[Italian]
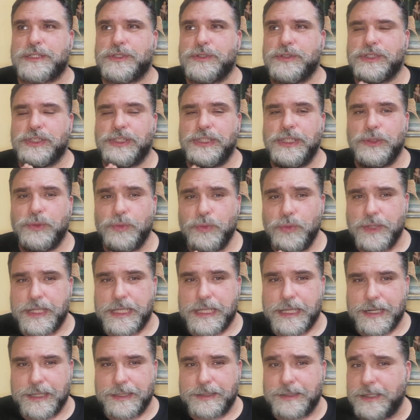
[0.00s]

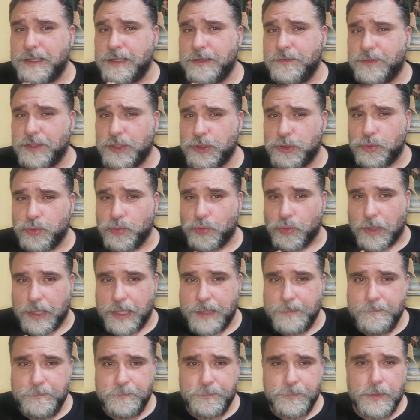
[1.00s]
sostituire delle
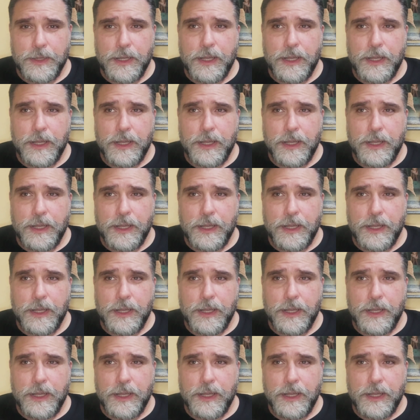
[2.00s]
vetture